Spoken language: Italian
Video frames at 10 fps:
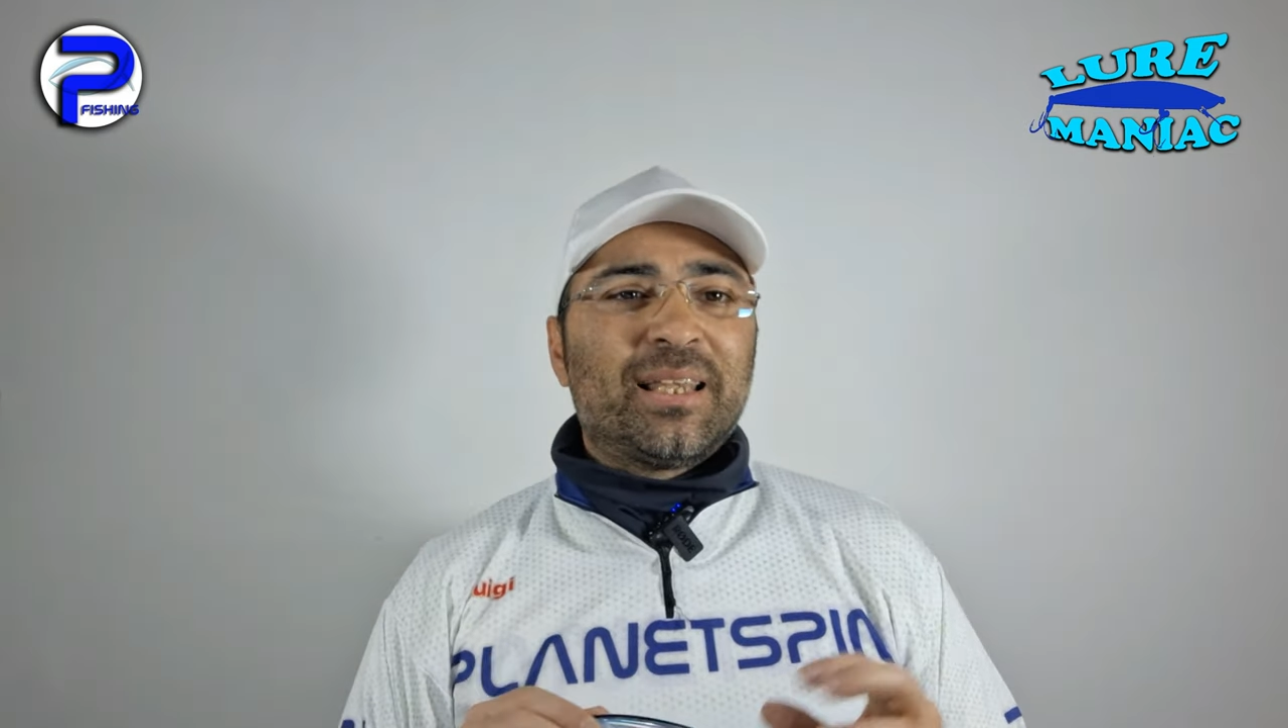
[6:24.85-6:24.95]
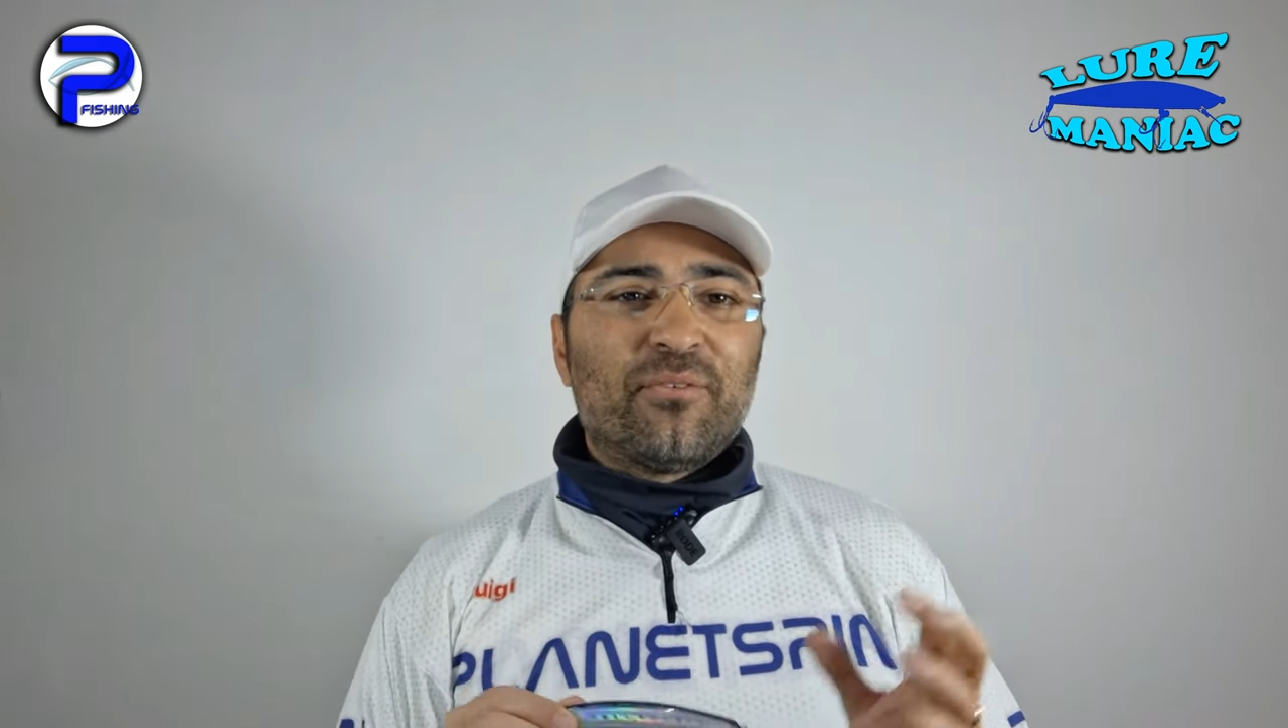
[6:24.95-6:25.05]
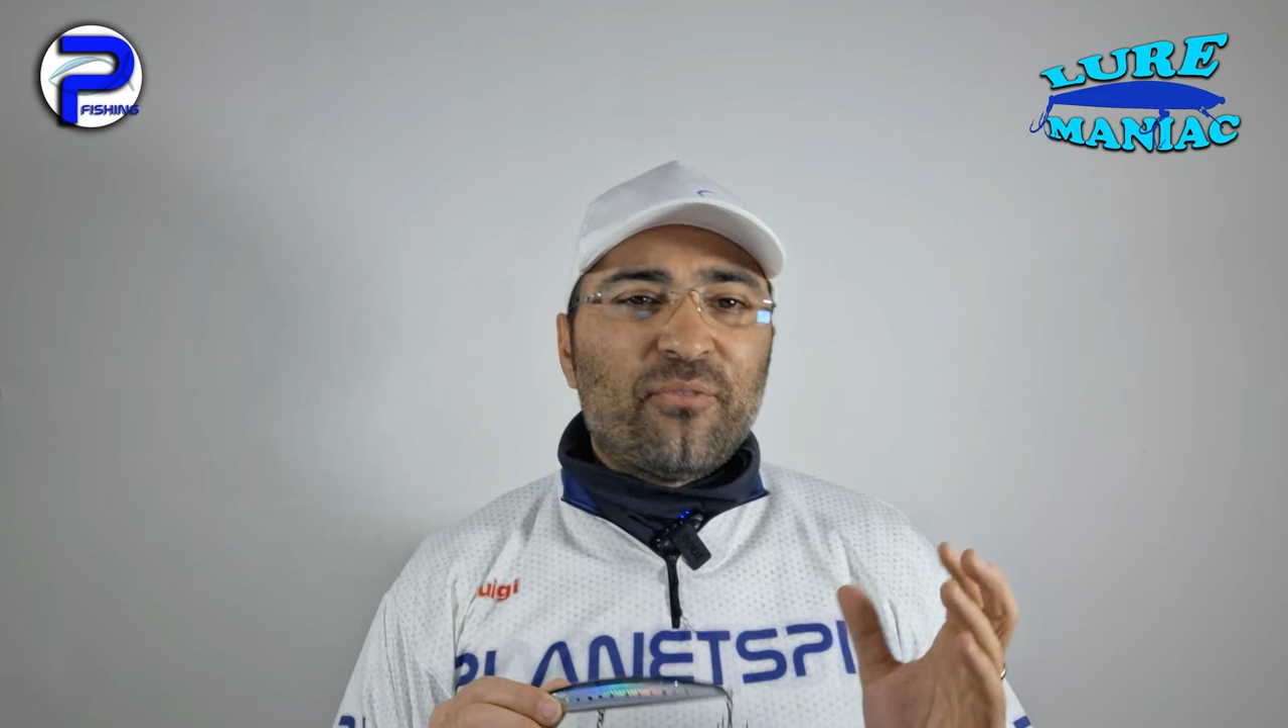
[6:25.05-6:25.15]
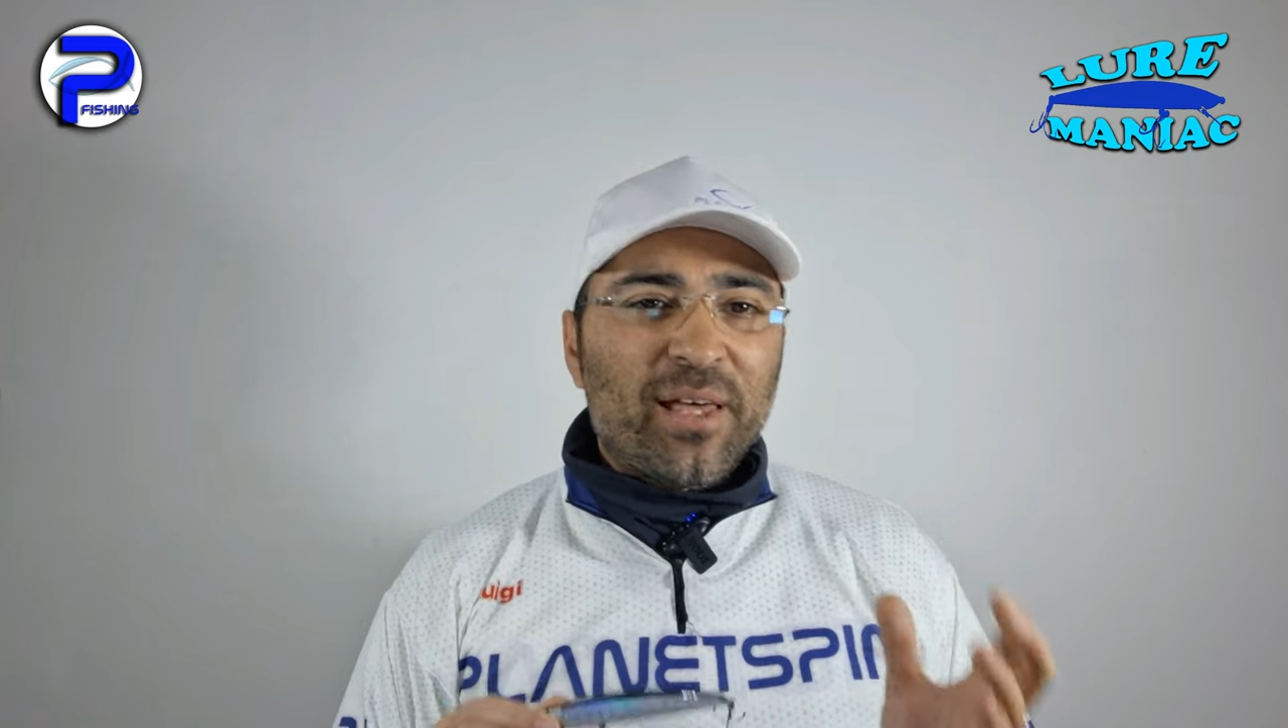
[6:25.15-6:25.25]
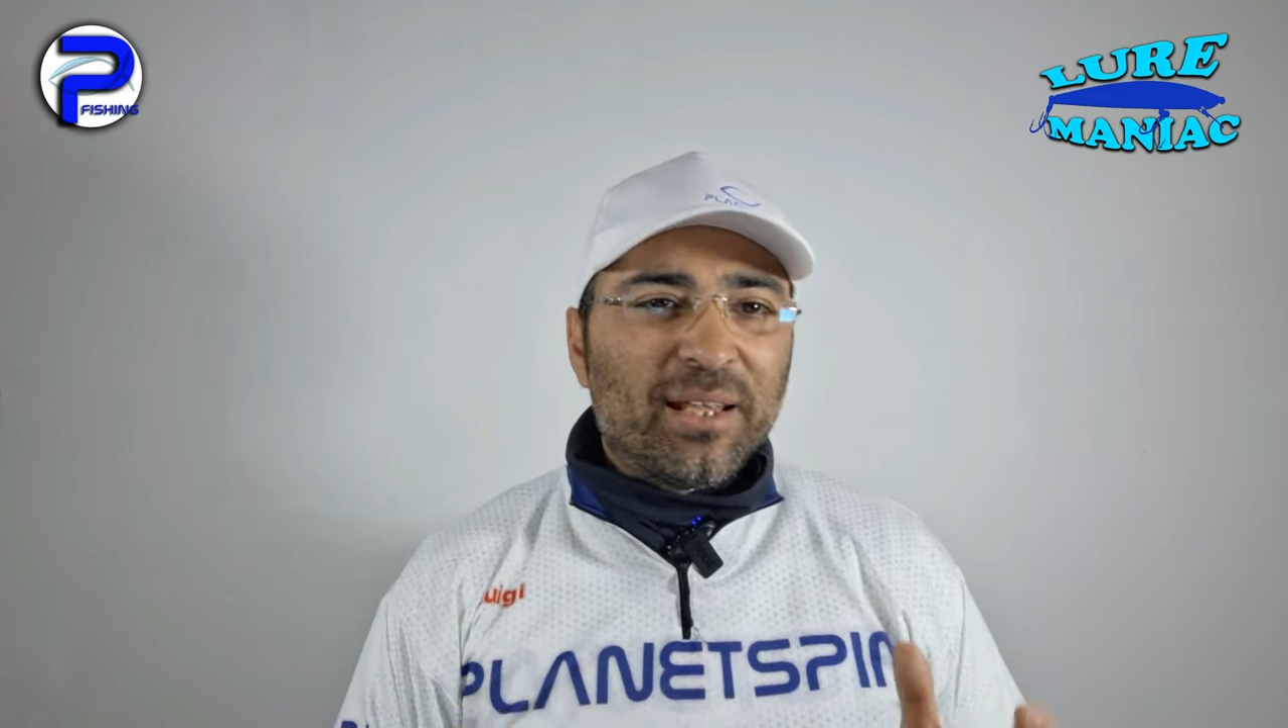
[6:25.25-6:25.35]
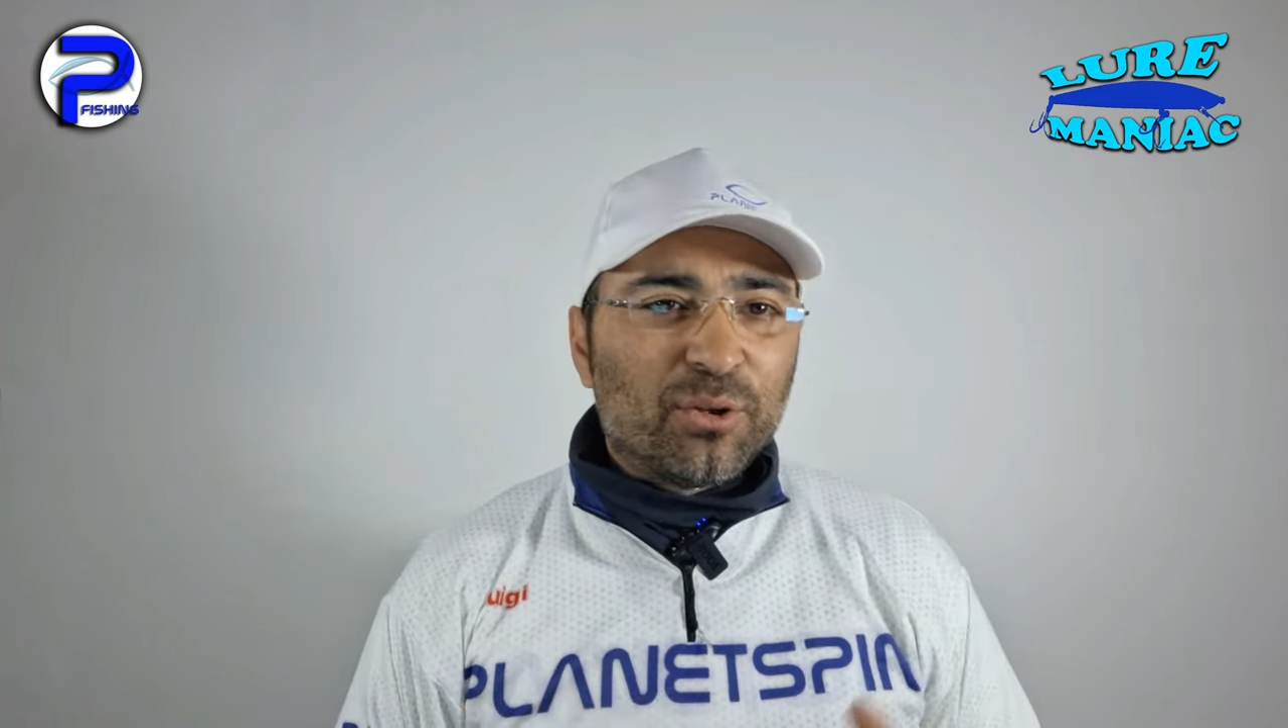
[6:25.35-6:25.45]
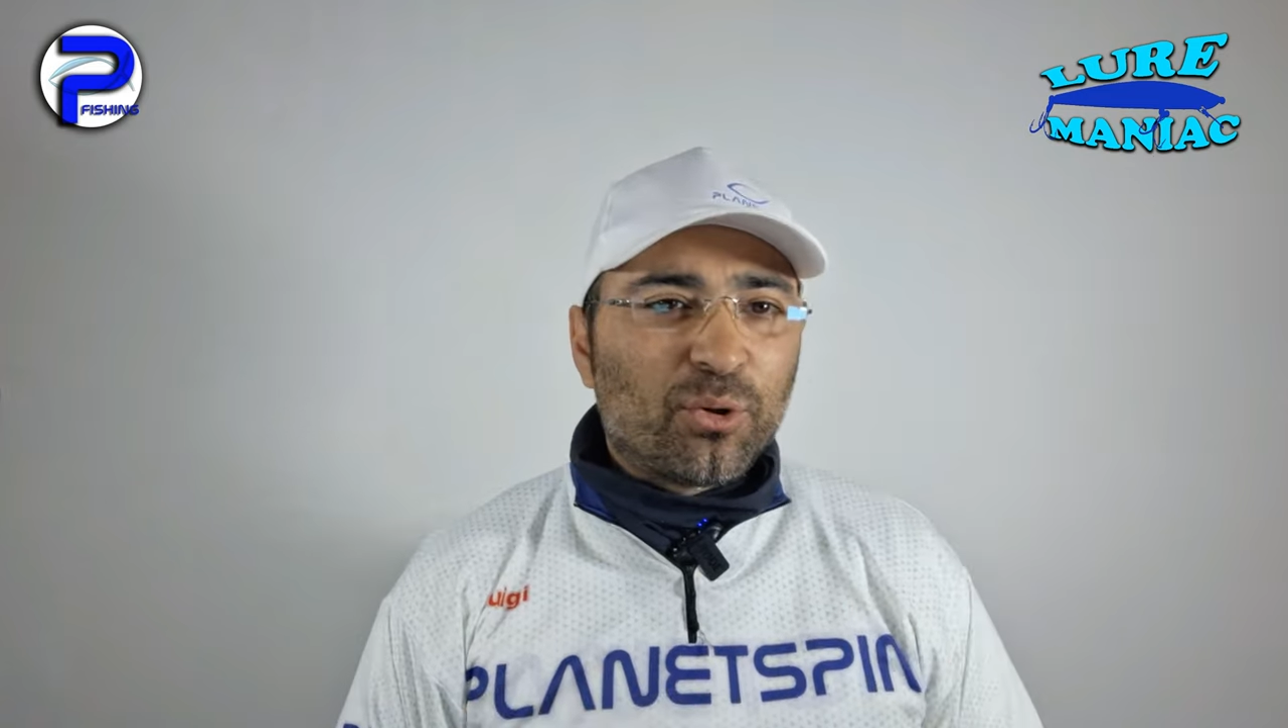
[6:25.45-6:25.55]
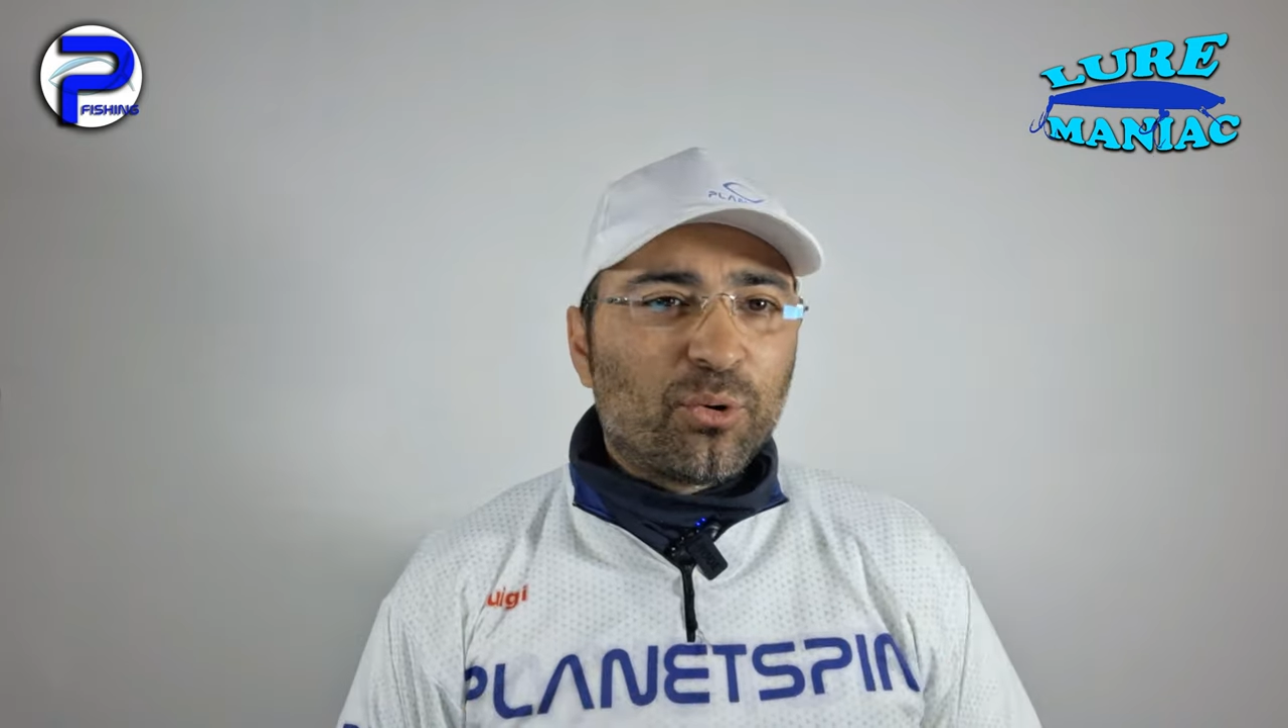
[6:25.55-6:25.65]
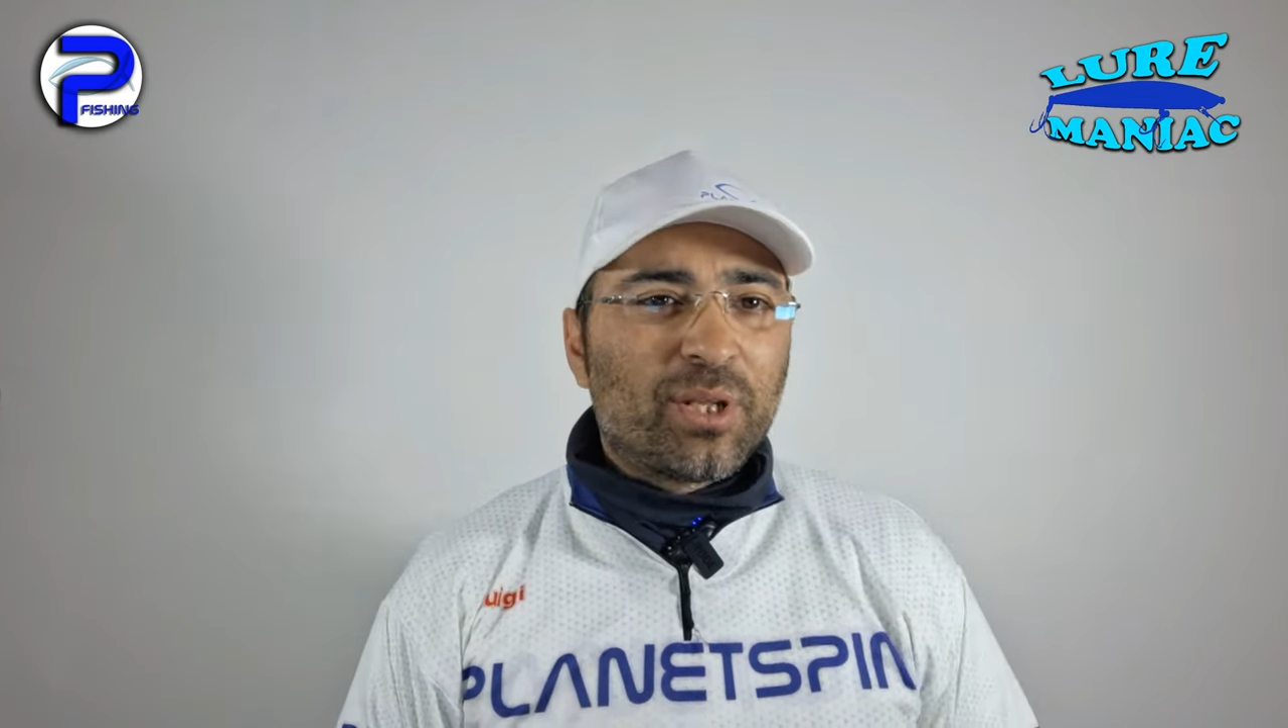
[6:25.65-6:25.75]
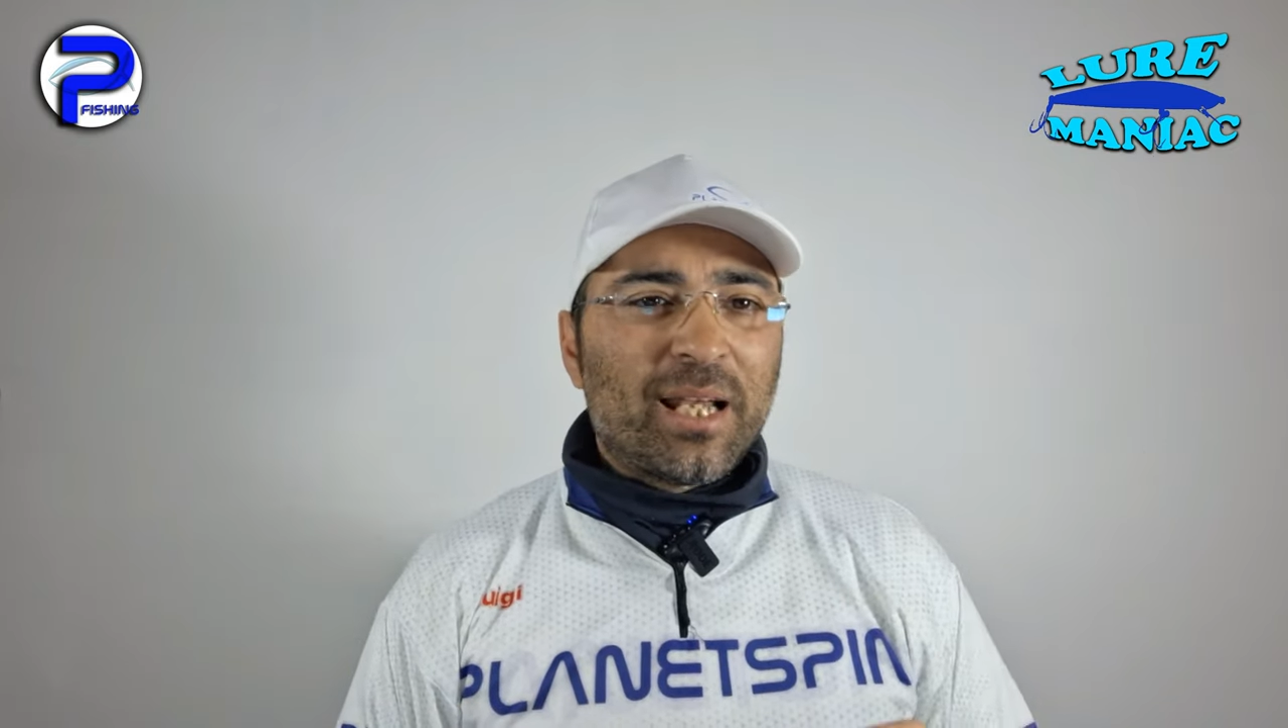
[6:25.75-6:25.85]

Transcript: del vento,